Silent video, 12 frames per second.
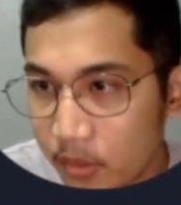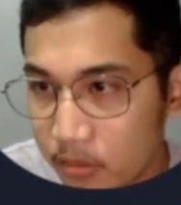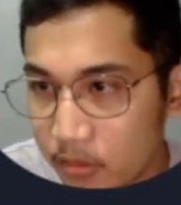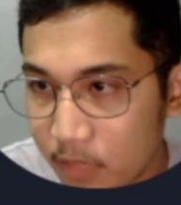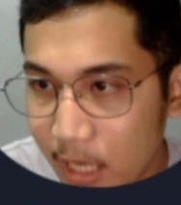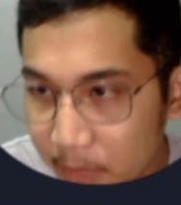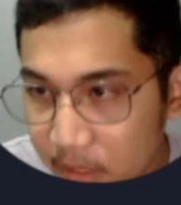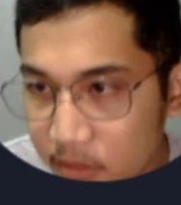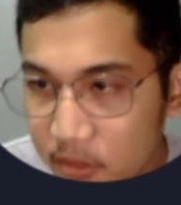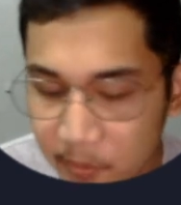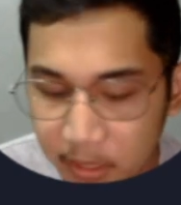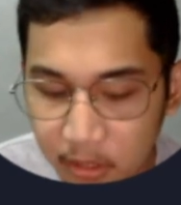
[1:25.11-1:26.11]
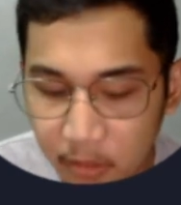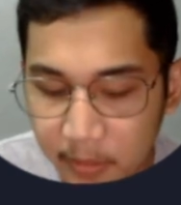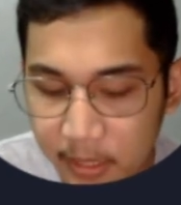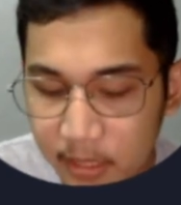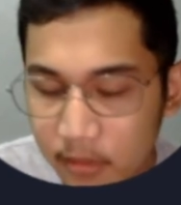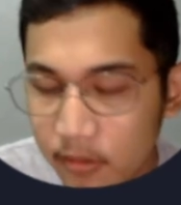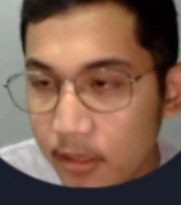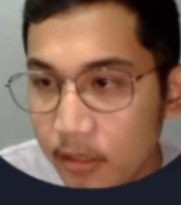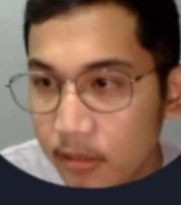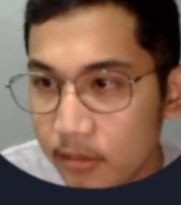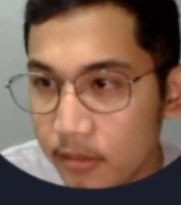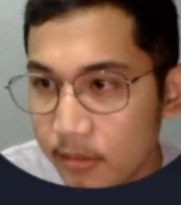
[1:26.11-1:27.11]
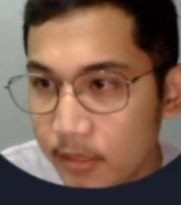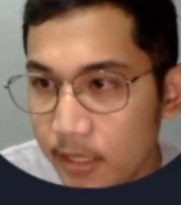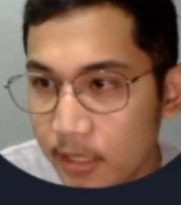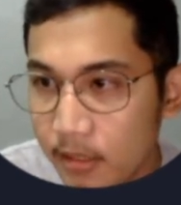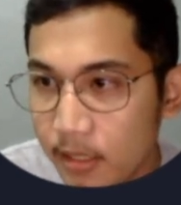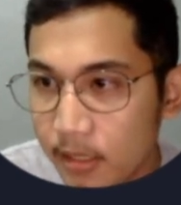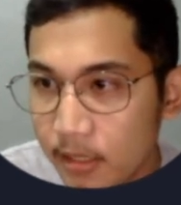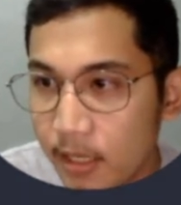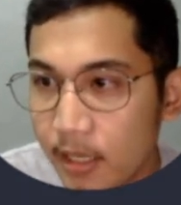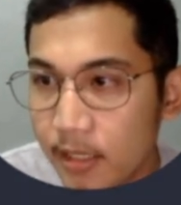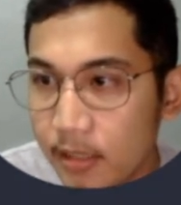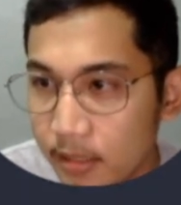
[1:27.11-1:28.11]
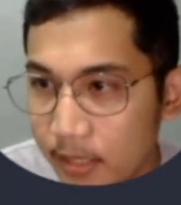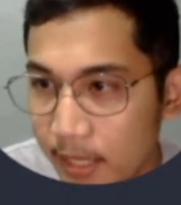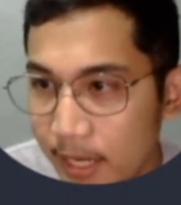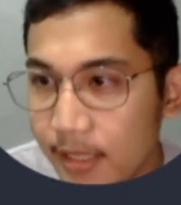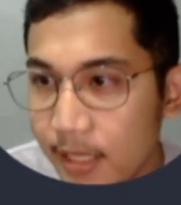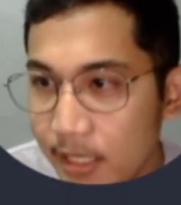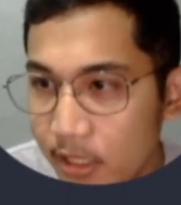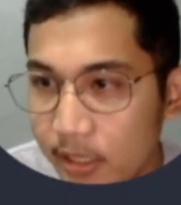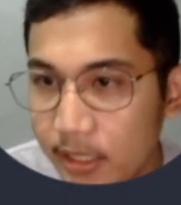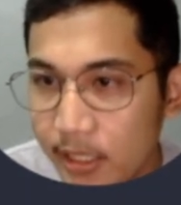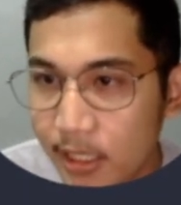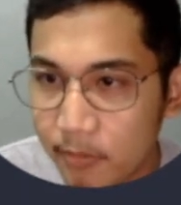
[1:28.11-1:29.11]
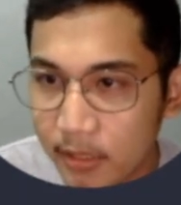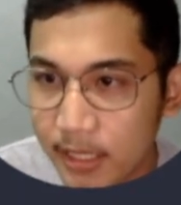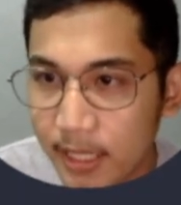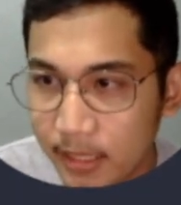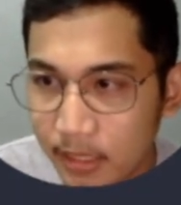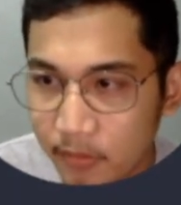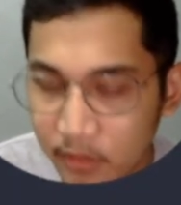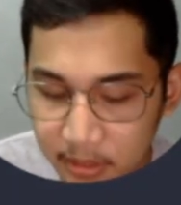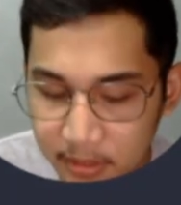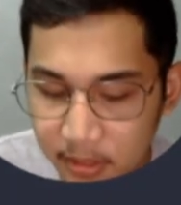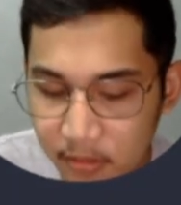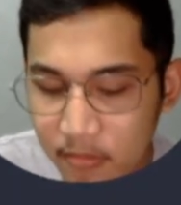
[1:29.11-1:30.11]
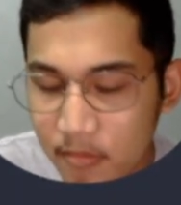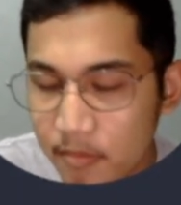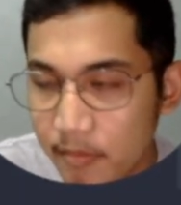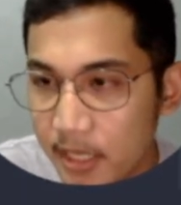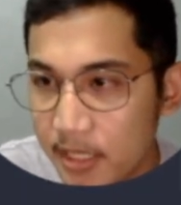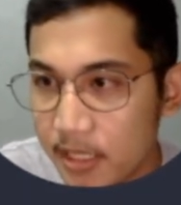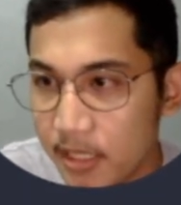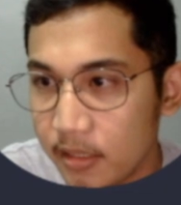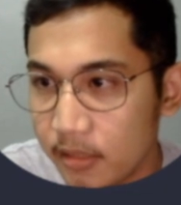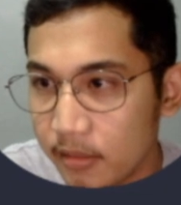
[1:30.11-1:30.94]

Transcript: So gamit yung spread operator, dot, dot, dot, and then yung iterable natin which is yung body.